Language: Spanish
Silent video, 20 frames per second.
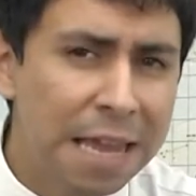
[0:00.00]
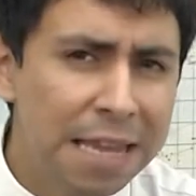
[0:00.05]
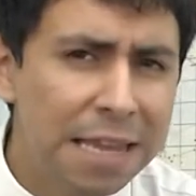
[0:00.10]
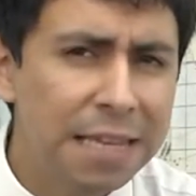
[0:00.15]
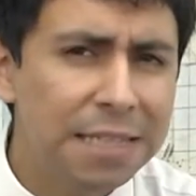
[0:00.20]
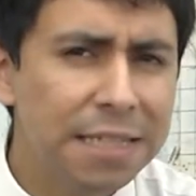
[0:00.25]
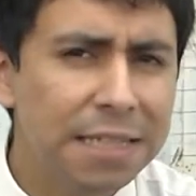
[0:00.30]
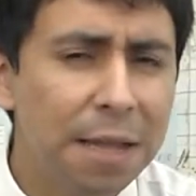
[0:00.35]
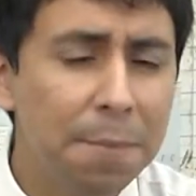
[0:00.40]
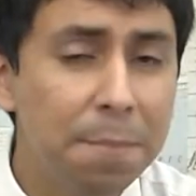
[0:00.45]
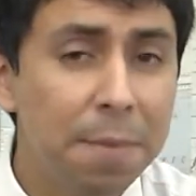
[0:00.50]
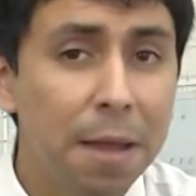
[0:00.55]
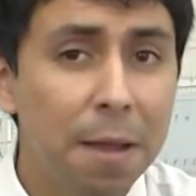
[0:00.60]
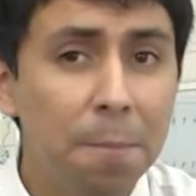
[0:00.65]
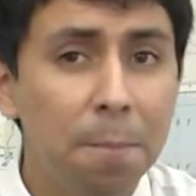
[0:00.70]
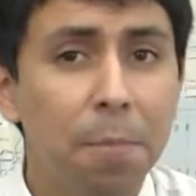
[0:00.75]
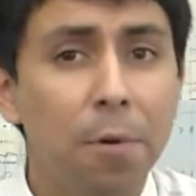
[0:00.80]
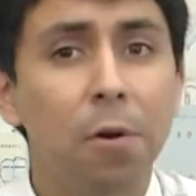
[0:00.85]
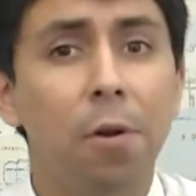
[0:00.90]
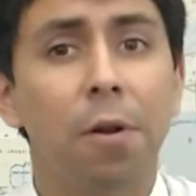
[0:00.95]
y así
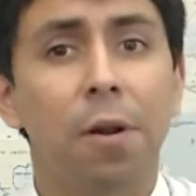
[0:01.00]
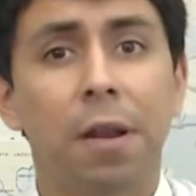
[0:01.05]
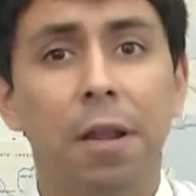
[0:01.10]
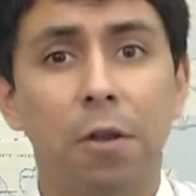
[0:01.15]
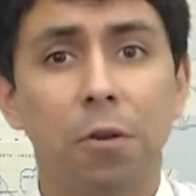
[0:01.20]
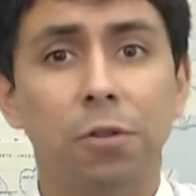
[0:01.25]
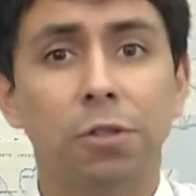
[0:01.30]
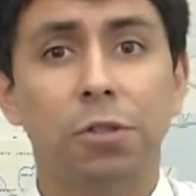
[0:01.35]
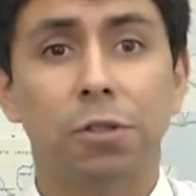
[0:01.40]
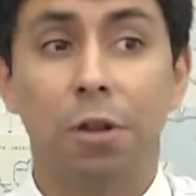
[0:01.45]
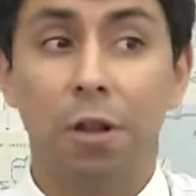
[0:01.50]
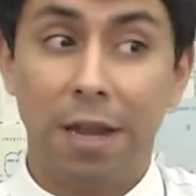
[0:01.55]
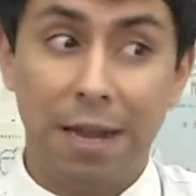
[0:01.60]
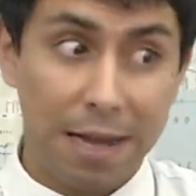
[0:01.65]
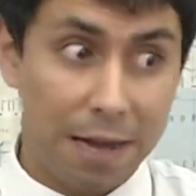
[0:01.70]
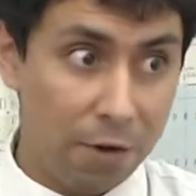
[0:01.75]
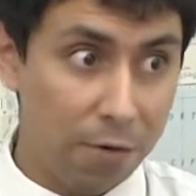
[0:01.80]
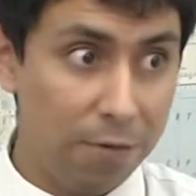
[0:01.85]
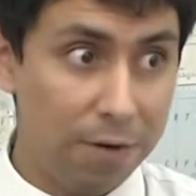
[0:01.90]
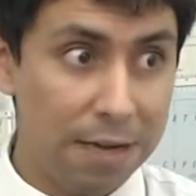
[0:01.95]
también por los ricos
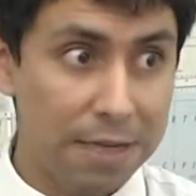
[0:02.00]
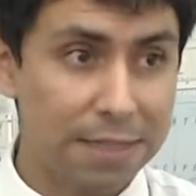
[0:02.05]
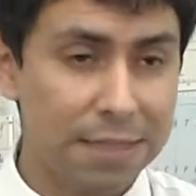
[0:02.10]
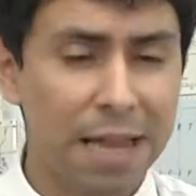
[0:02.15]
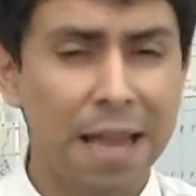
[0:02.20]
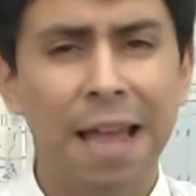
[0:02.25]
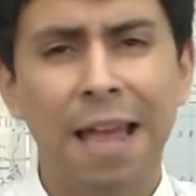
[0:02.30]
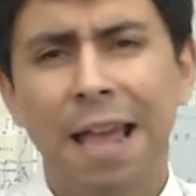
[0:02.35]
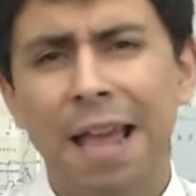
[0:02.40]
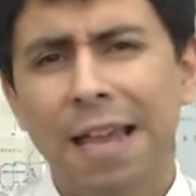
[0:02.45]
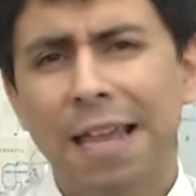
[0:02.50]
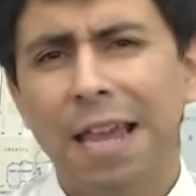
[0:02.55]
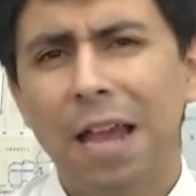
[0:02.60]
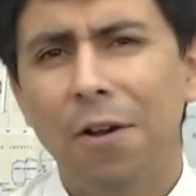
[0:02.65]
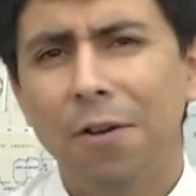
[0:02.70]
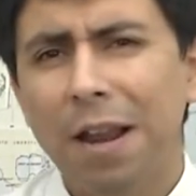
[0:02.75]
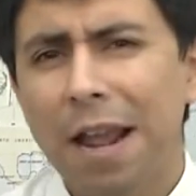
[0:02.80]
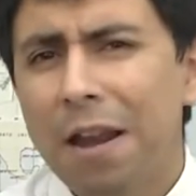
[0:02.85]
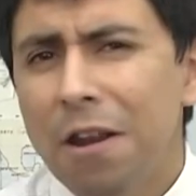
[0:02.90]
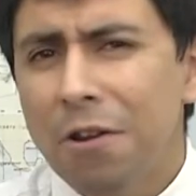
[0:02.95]
y la nobleza que
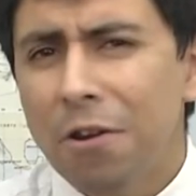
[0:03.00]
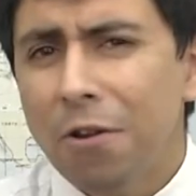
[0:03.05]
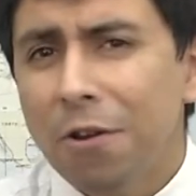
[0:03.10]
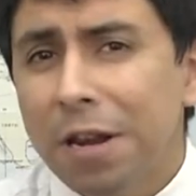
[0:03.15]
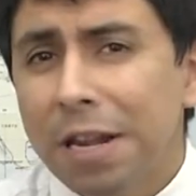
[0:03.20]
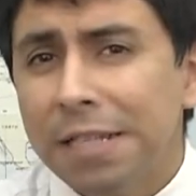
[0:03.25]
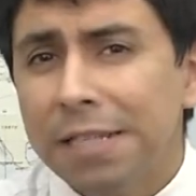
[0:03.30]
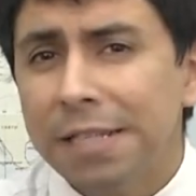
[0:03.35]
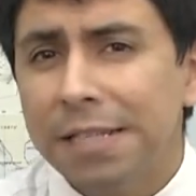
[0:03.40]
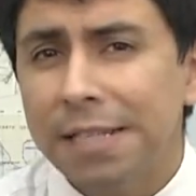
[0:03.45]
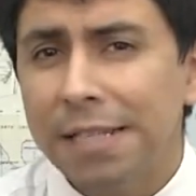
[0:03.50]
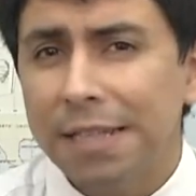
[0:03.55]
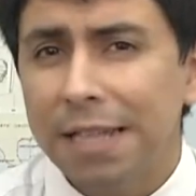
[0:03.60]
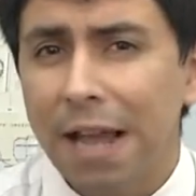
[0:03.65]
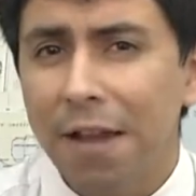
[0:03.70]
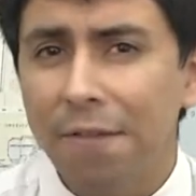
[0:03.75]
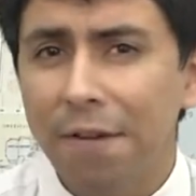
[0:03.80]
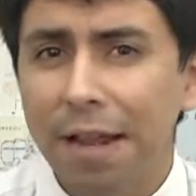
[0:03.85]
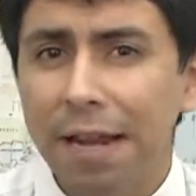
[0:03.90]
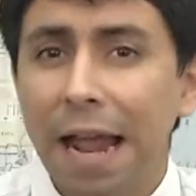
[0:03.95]
ahora no
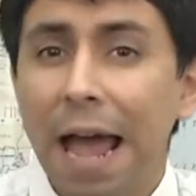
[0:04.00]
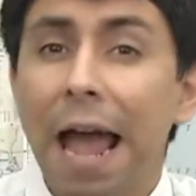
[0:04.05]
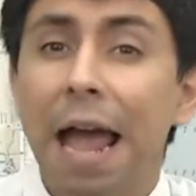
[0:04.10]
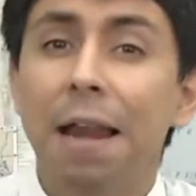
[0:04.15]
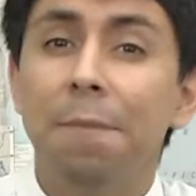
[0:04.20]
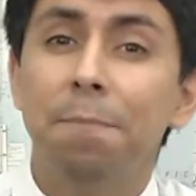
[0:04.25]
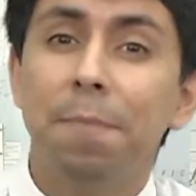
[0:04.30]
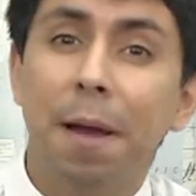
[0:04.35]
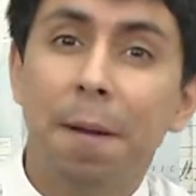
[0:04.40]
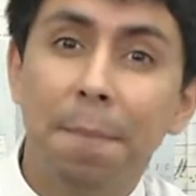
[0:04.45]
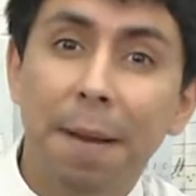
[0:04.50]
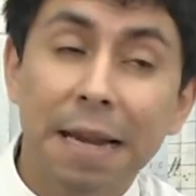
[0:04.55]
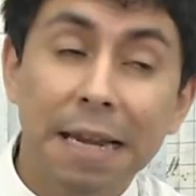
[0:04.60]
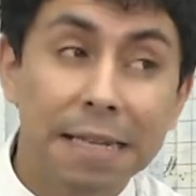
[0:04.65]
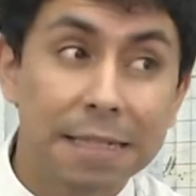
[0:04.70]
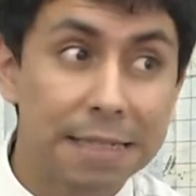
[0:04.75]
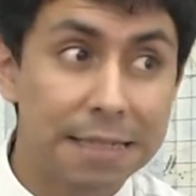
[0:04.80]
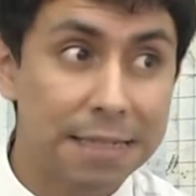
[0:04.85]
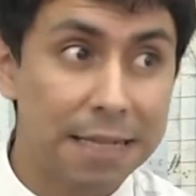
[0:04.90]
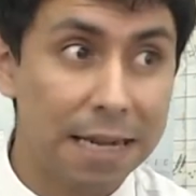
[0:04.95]
necesitaban al Papa
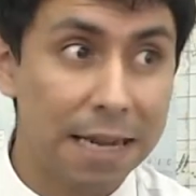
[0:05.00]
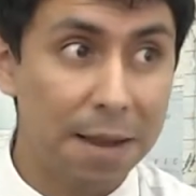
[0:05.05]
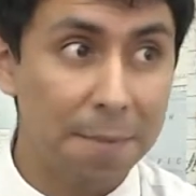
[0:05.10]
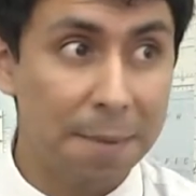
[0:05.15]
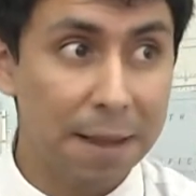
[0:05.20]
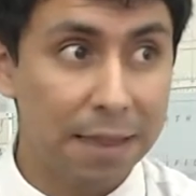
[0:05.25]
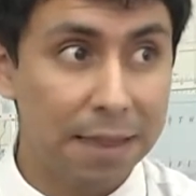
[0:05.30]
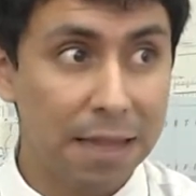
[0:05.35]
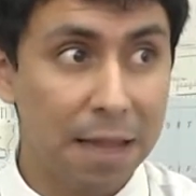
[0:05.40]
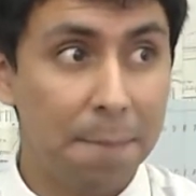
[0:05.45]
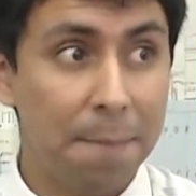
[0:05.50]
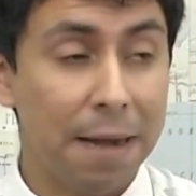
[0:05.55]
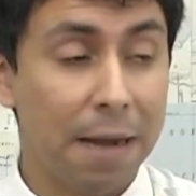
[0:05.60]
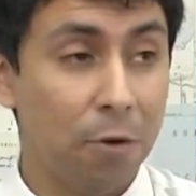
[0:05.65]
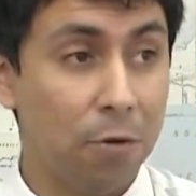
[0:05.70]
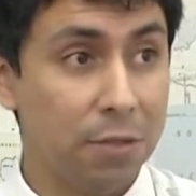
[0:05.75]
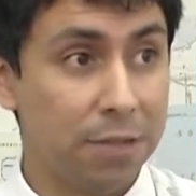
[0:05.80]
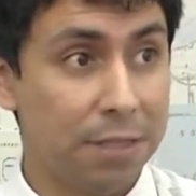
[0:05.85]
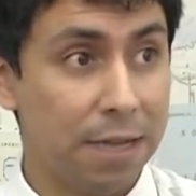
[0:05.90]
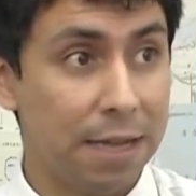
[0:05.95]
necesariamente
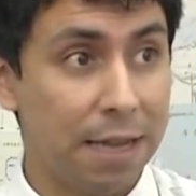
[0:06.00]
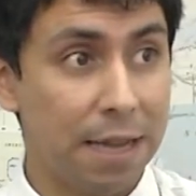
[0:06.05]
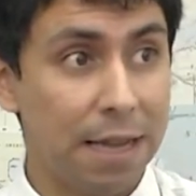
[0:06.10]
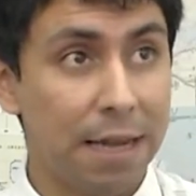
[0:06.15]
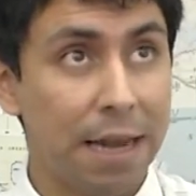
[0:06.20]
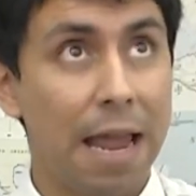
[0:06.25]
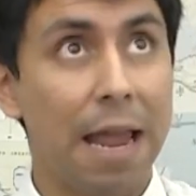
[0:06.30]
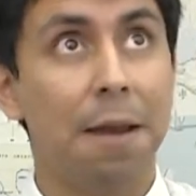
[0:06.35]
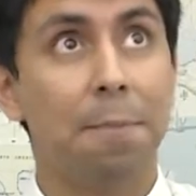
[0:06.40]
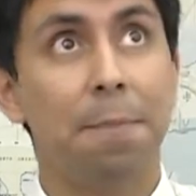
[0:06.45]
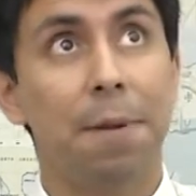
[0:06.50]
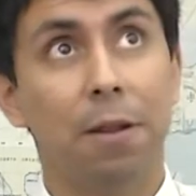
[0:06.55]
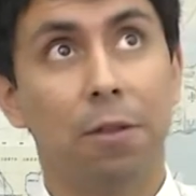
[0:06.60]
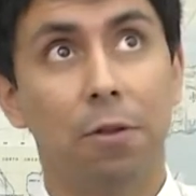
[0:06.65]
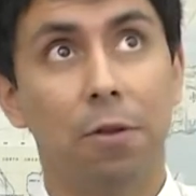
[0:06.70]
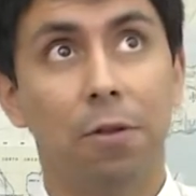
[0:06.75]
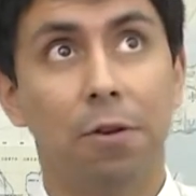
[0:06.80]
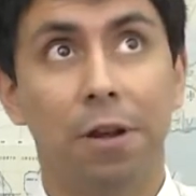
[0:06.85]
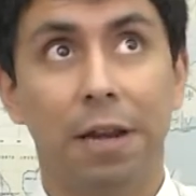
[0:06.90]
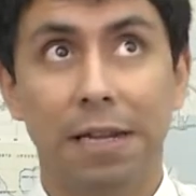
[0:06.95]
para conseguir el
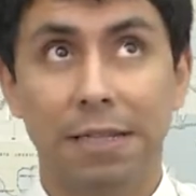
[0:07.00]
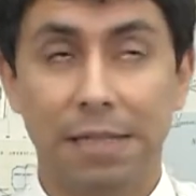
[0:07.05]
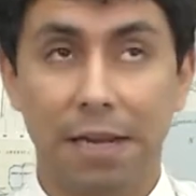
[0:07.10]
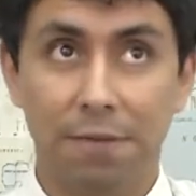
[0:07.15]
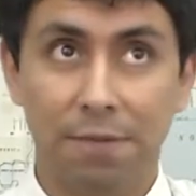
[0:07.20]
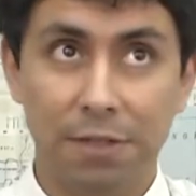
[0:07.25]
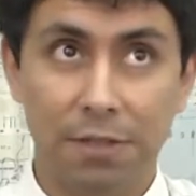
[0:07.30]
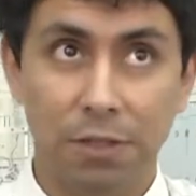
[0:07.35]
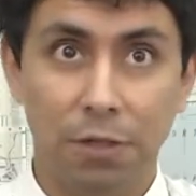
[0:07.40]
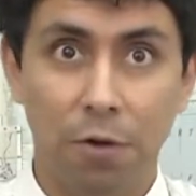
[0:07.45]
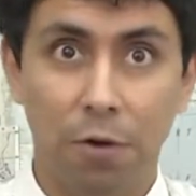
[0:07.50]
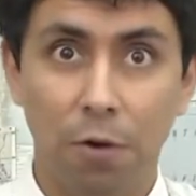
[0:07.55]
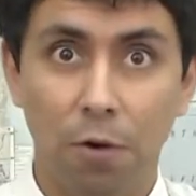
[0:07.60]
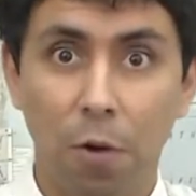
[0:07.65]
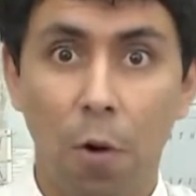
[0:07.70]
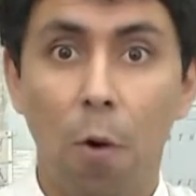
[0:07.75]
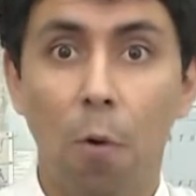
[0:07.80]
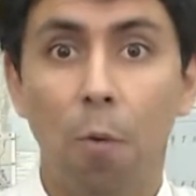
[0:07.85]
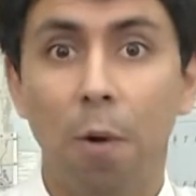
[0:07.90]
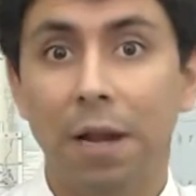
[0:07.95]
perdón, la
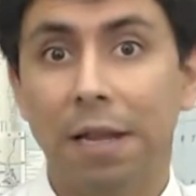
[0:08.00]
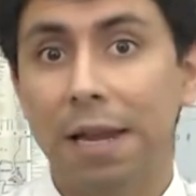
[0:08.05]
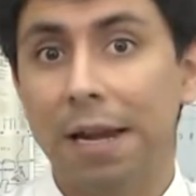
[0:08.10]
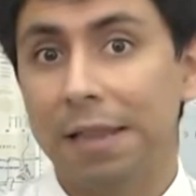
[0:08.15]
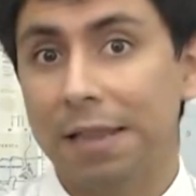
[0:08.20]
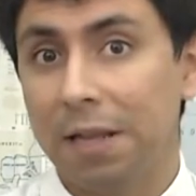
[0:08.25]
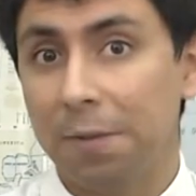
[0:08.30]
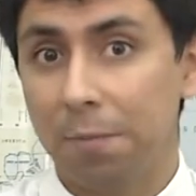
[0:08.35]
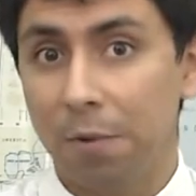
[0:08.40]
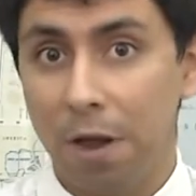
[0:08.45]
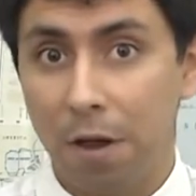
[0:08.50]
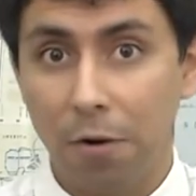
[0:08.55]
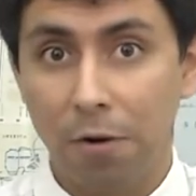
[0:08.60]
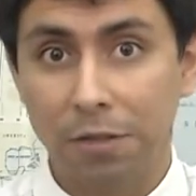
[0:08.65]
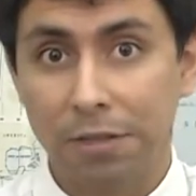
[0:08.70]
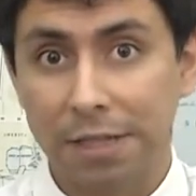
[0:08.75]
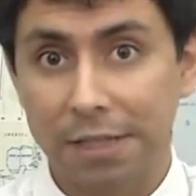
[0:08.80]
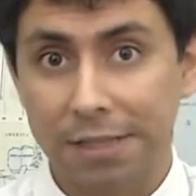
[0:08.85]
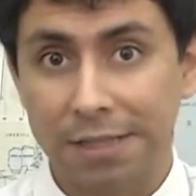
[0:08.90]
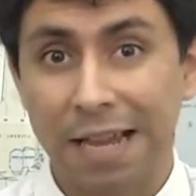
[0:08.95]
salvación o cualquier tipo de
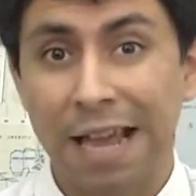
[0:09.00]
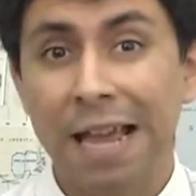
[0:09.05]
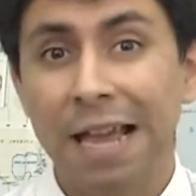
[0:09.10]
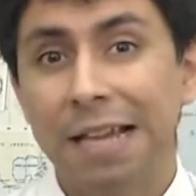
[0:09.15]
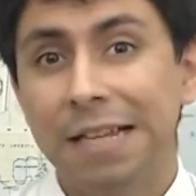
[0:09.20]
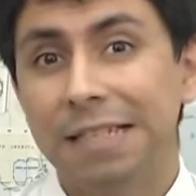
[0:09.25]
cosas,